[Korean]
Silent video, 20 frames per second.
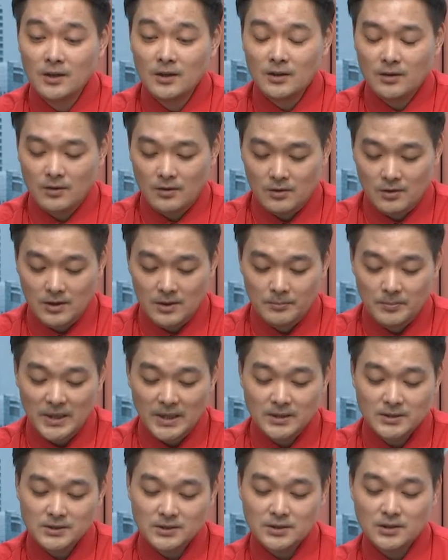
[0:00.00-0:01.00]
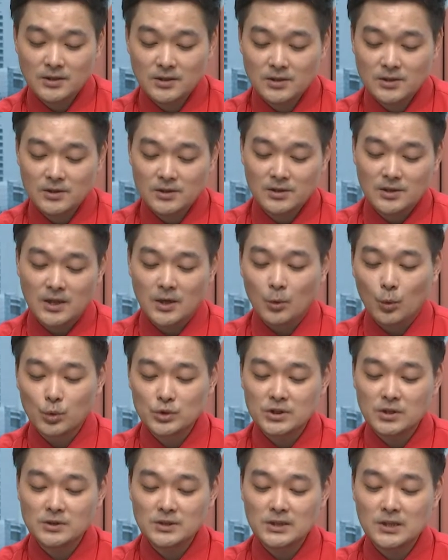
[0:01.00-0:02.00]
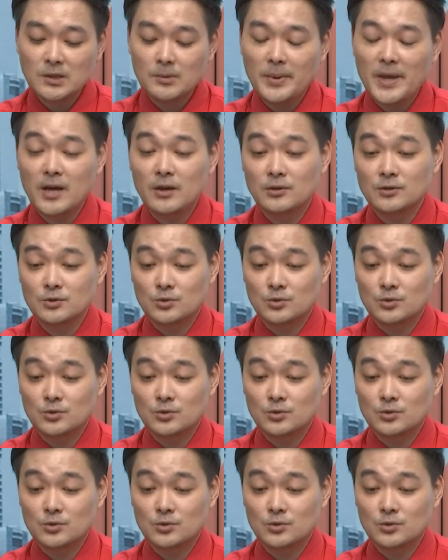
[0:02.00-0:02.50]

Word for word: 어, 한 8천, 아, 5,700원